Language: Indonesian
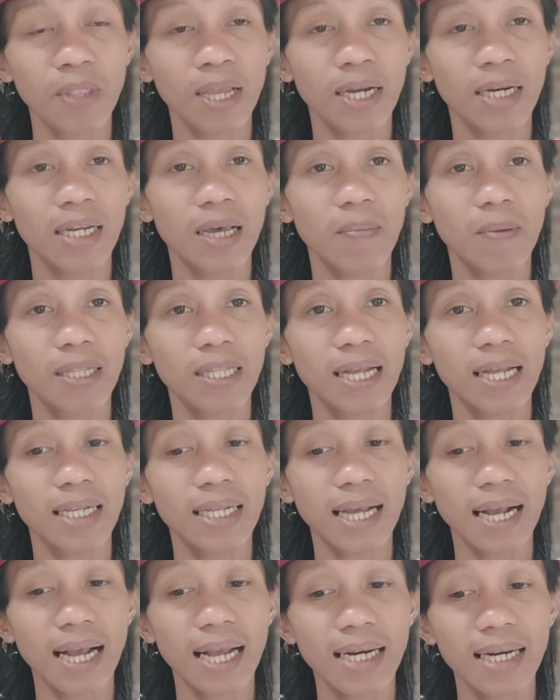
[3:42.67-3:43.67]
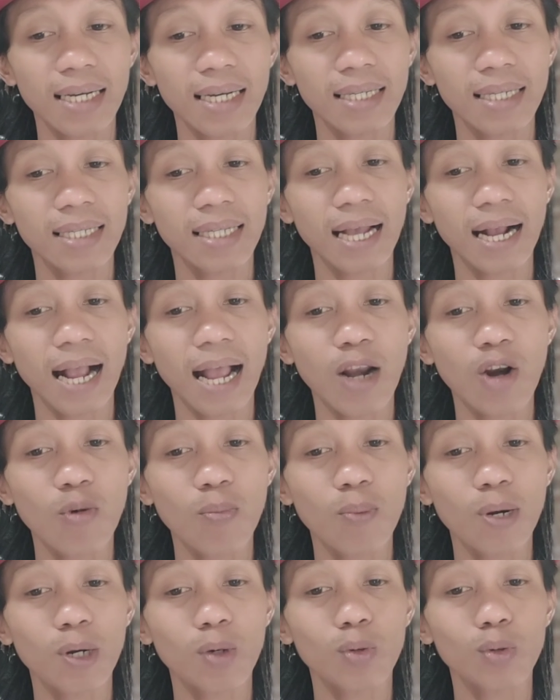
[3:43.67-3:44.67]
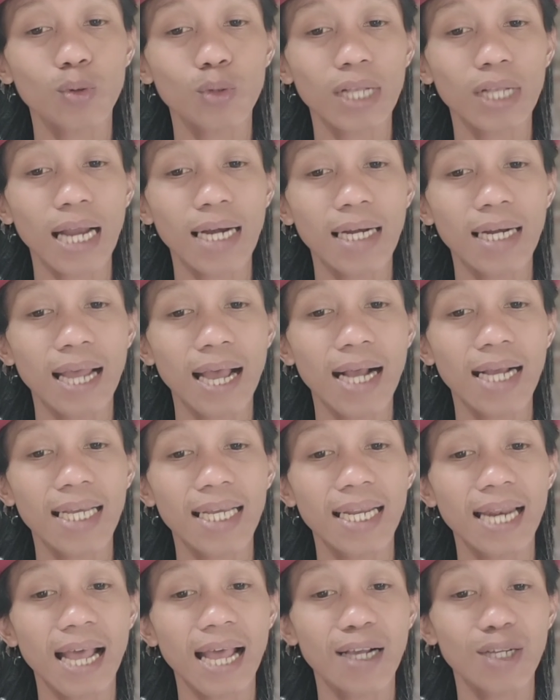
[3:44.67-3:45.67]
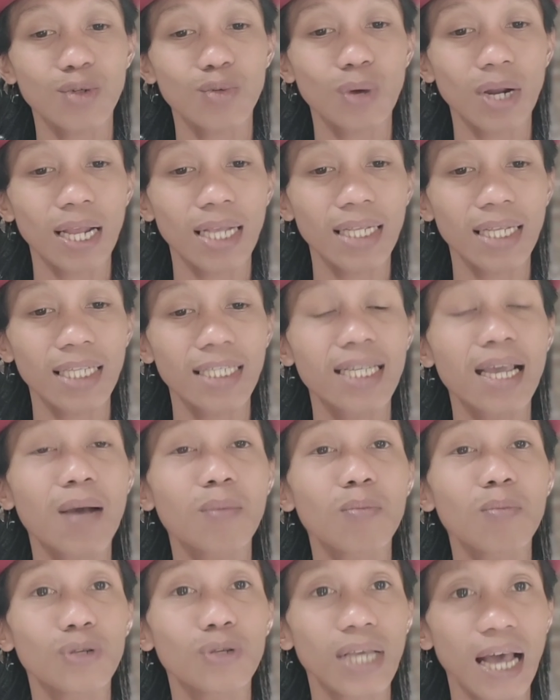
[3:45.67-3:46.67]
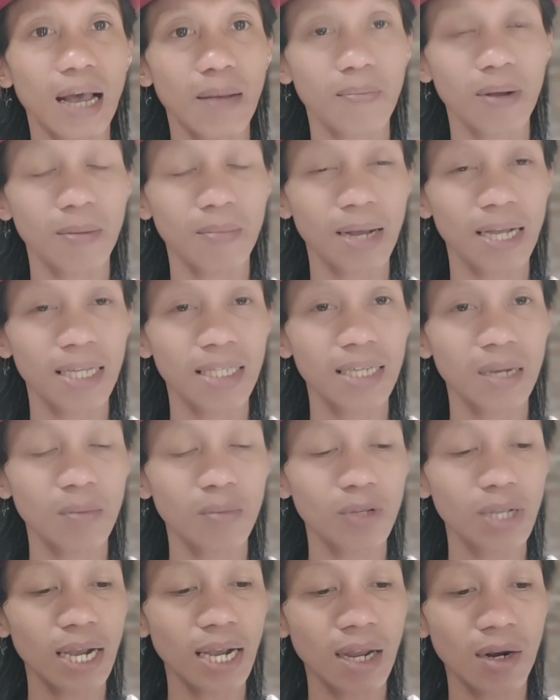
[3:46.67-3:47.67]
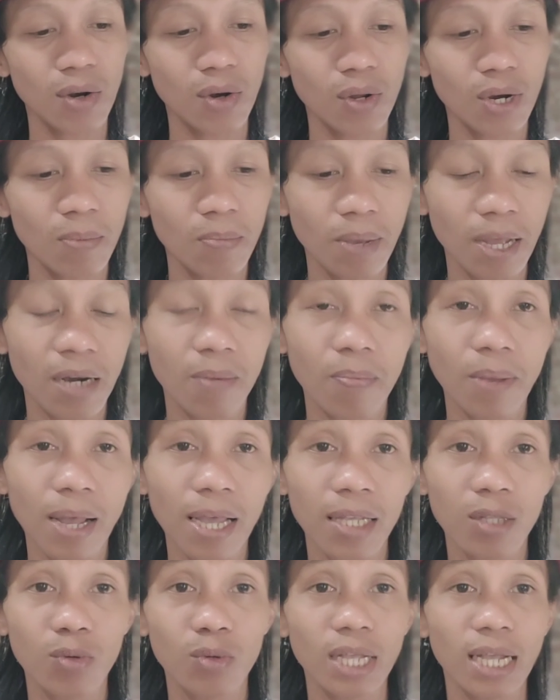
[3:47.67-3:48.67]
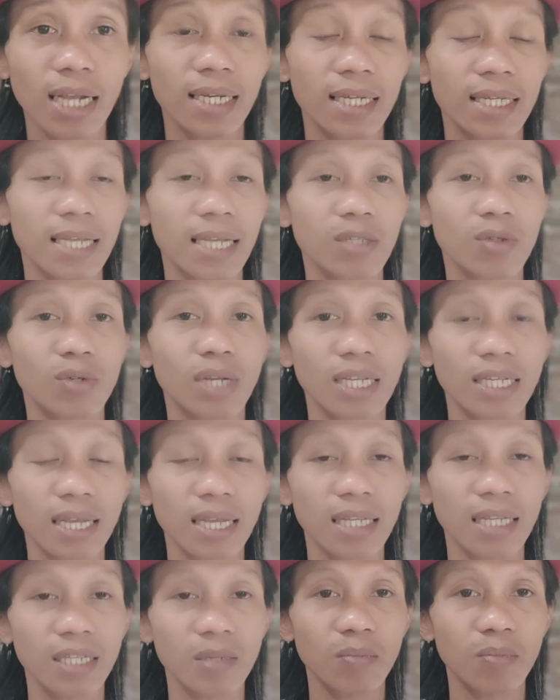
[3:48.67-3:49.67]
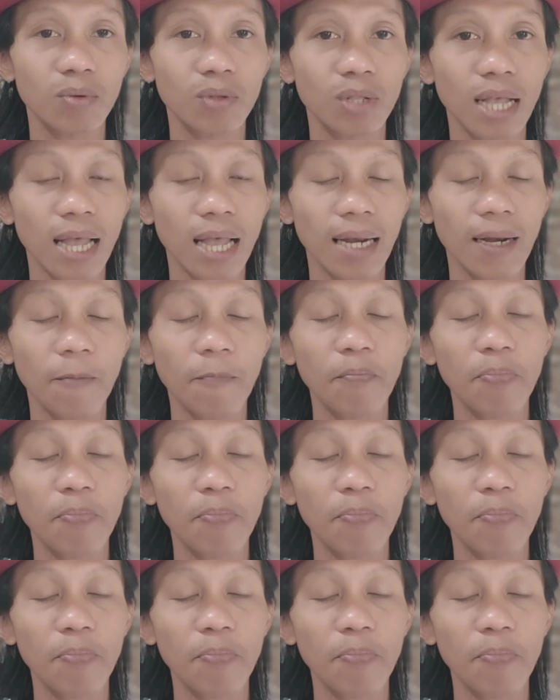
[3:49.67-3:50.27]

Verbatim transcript: dia kan e, tak, kalau perkutut kadang hilang suaranya jamunya apa mas jamunya kalau rempah-rempah itu tadi yang sudah saya sebutkan